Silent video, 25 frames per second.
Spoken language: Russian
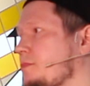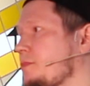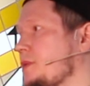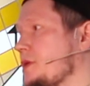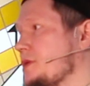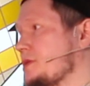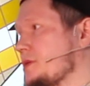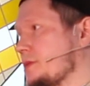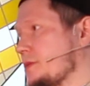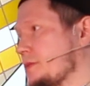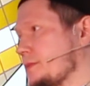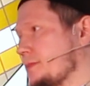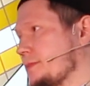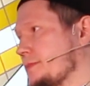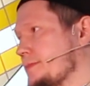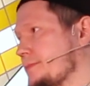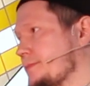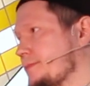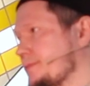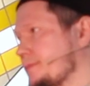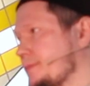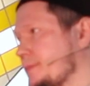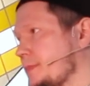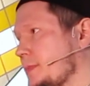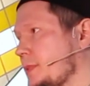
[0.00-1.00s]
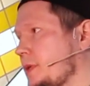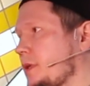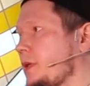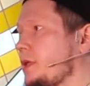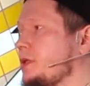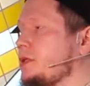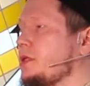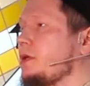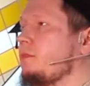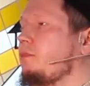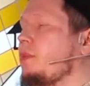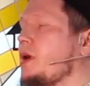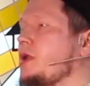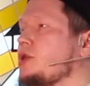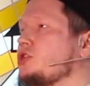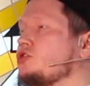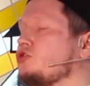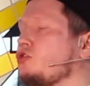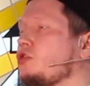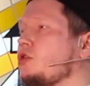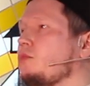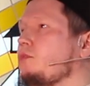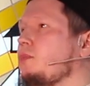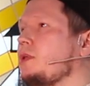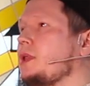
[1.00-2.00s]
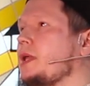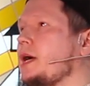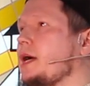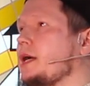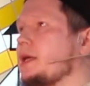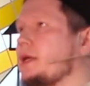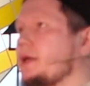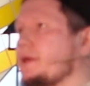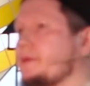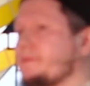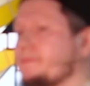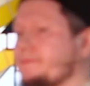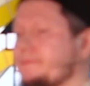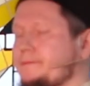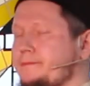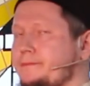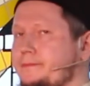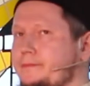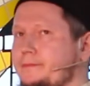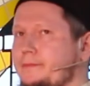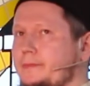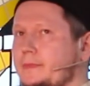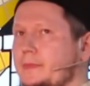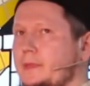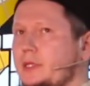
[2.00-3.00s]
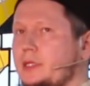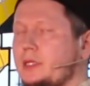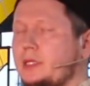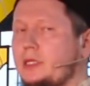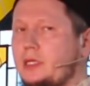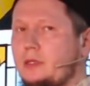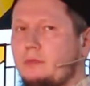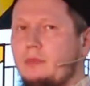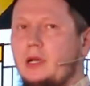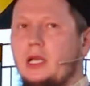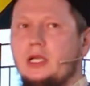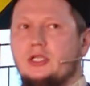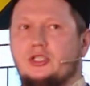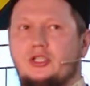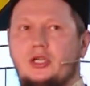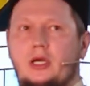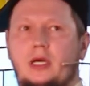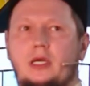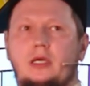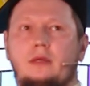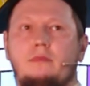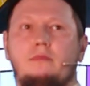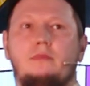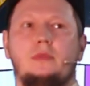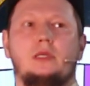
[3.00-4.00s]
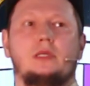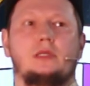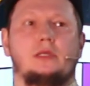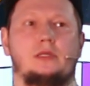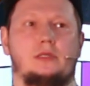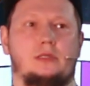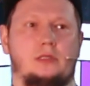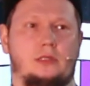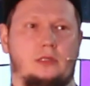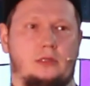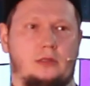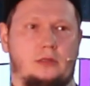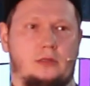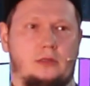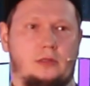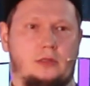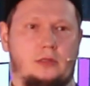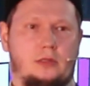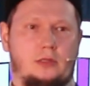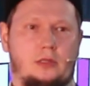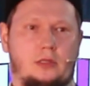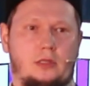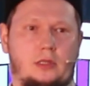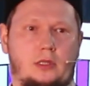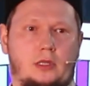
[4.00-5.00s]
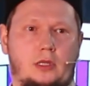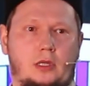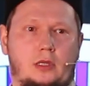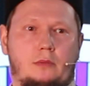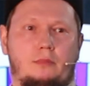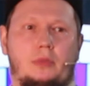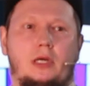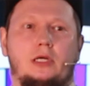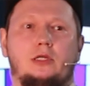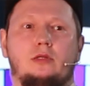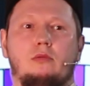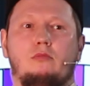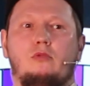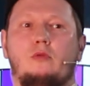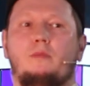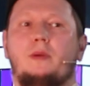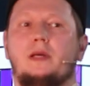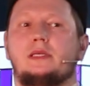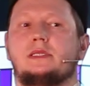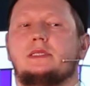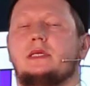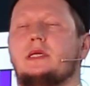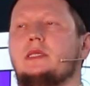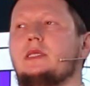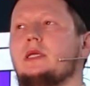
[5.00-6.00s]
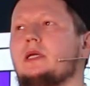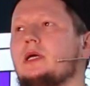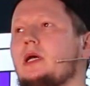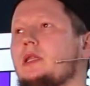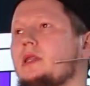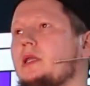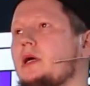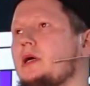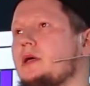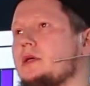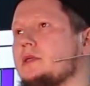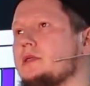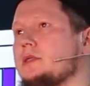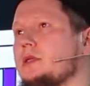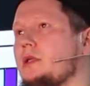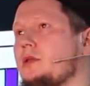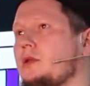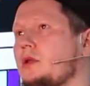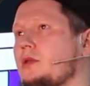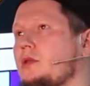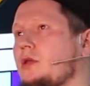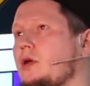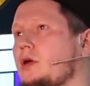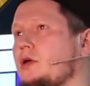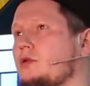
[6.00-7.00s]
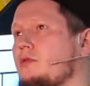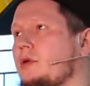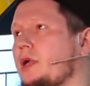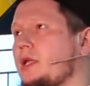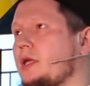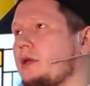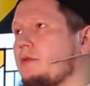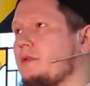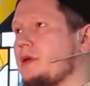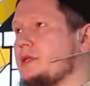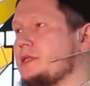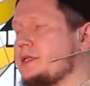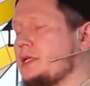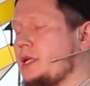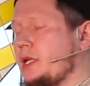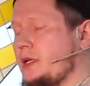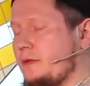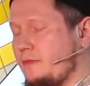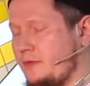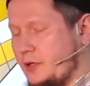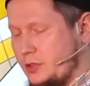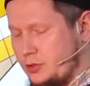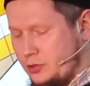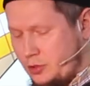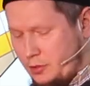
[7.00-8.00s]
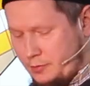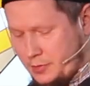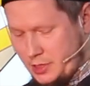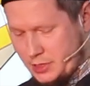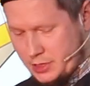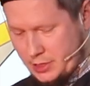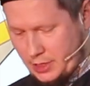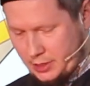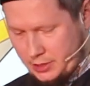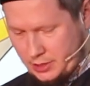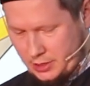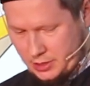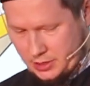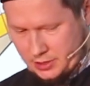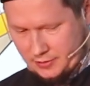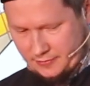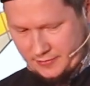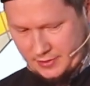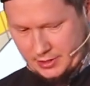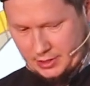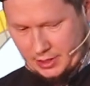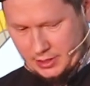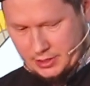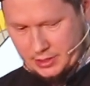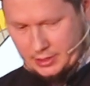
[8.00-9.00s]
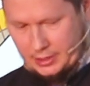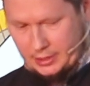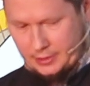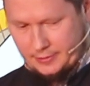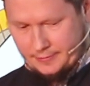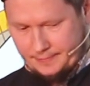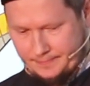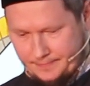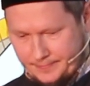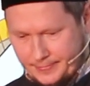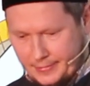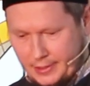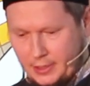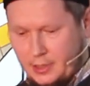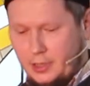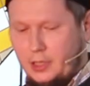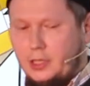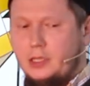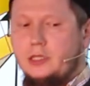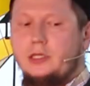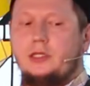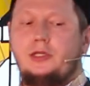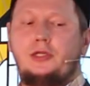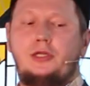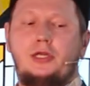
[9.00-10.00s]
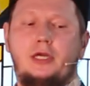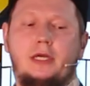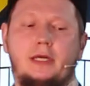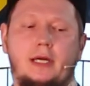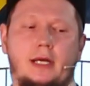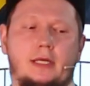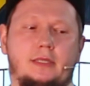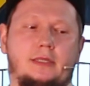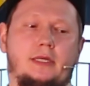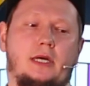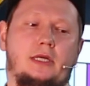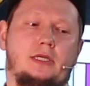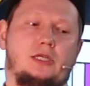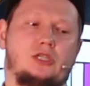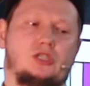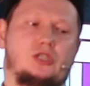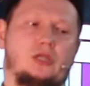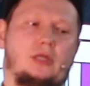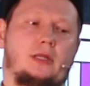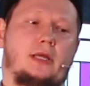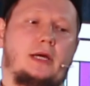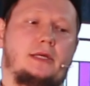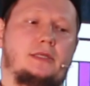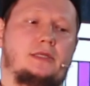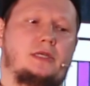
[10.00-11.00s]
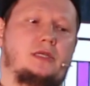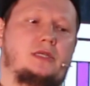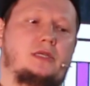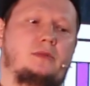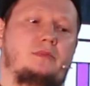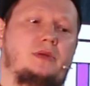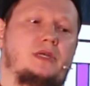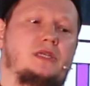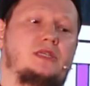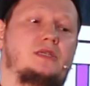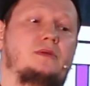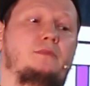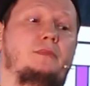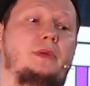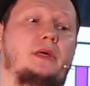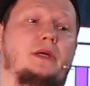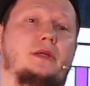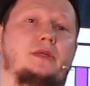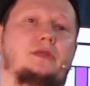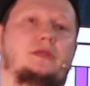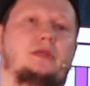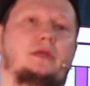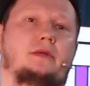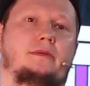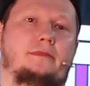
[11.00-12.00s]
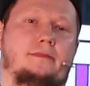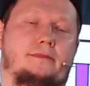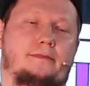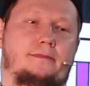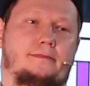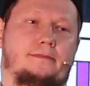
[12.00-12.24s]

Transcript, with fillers: месяц. Это большое благо и большая милость. Поэтому посланник Аллаха, саллаллаху алейхи вассалям, в одном из хадисов сказал, «Никогда не желайте себе смерти,